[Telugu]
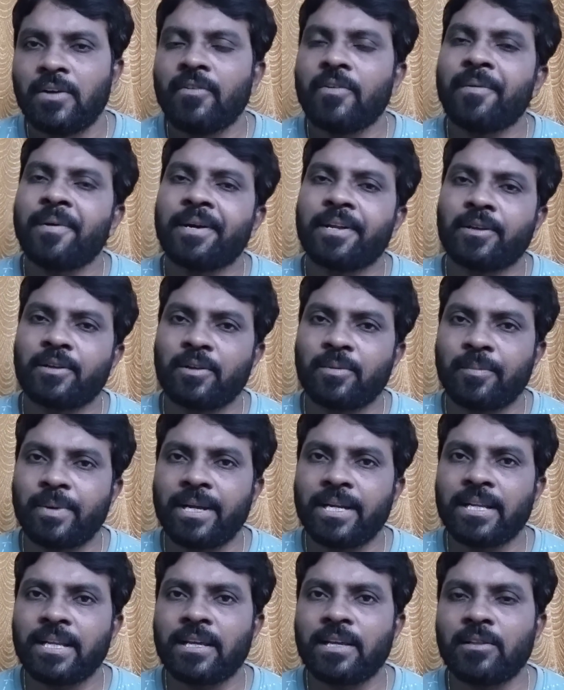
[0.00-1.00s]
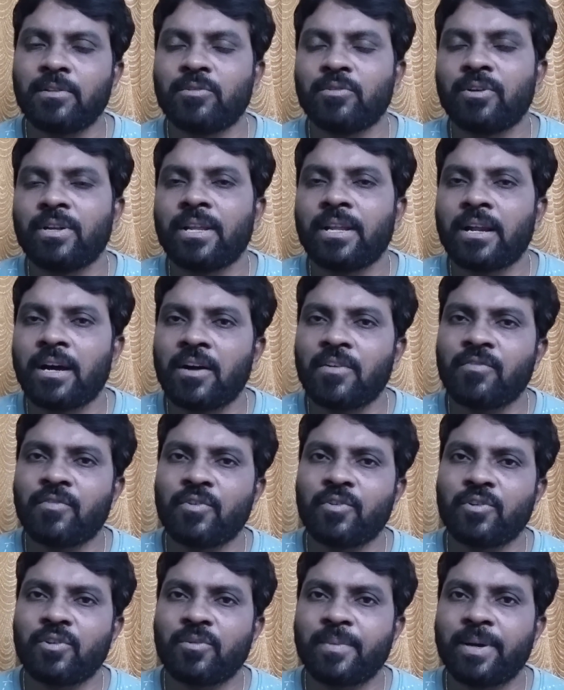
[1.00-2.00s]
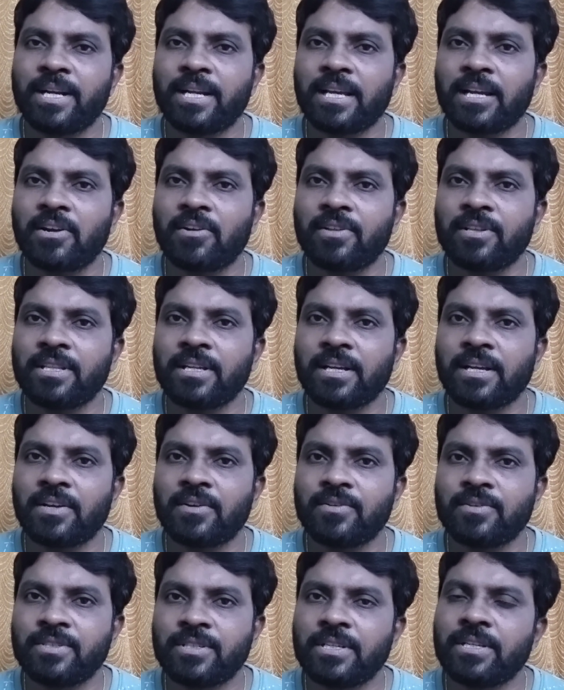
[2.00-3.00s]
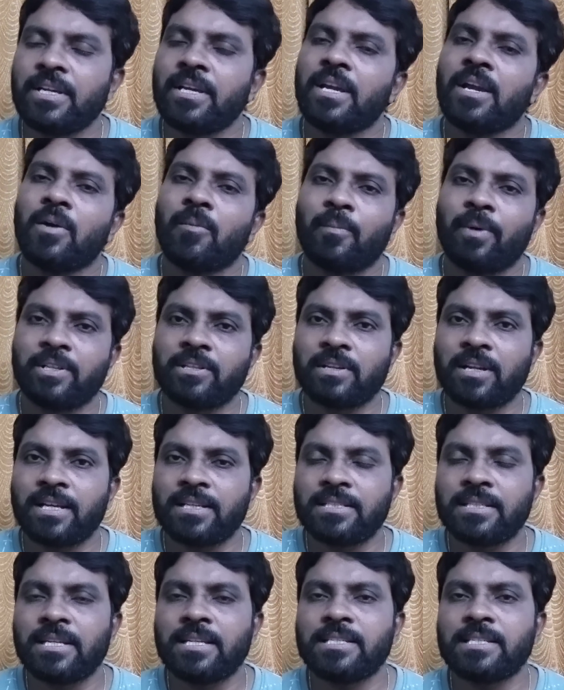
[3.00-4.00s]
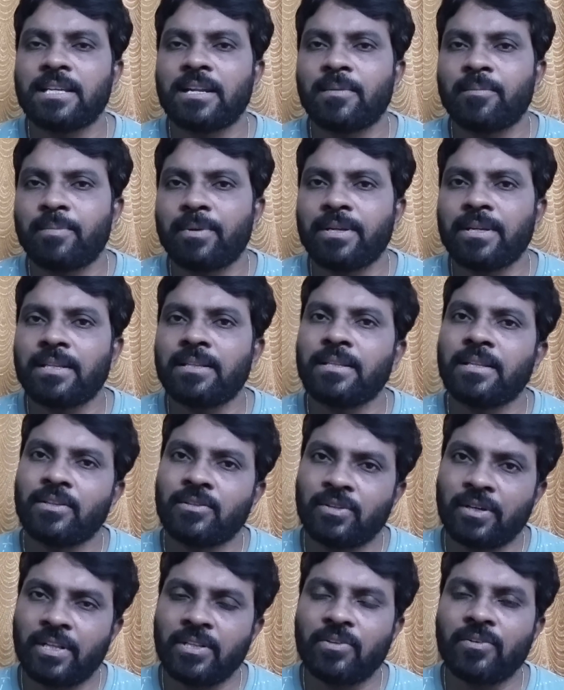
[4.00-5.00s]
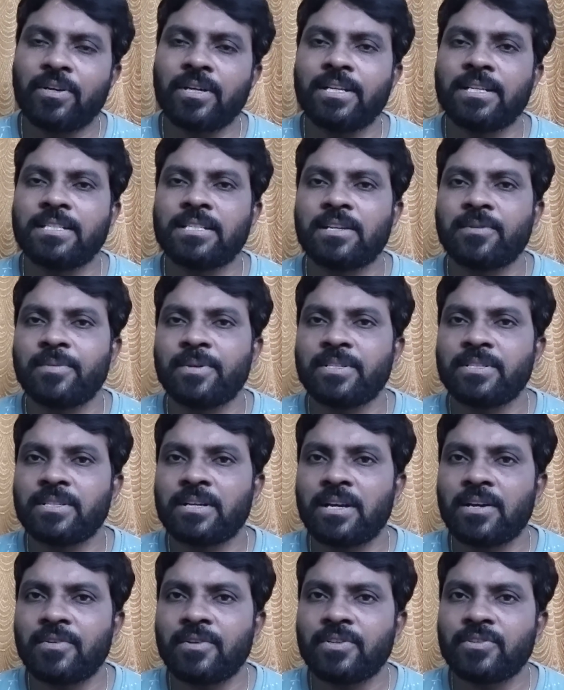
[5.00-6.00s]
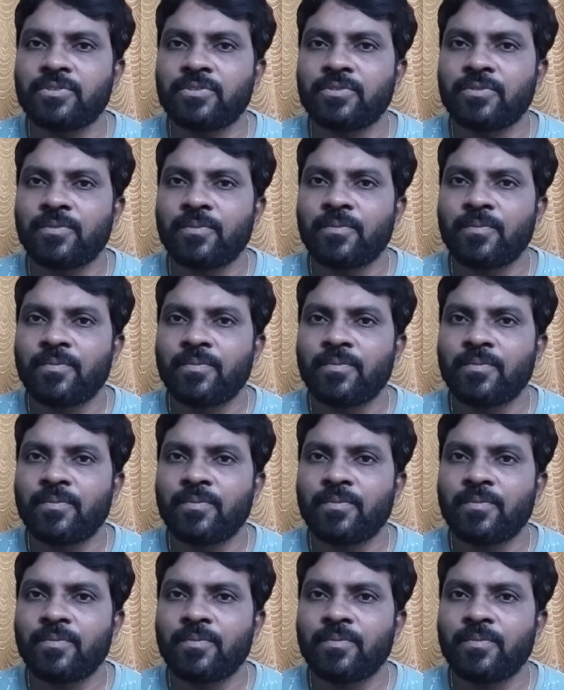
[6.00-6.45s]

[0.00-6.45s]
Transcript: అభిమానులు బయటకు వెళ్తూ ఉన్నారు ఆ ఫోటో బయటకు రావడం దగ్గర నుంచి మధ్యలో ఆ జనసేన పిల్లలు ఏందో అదొక డిస్టర్బెన్స్ కావచ్చు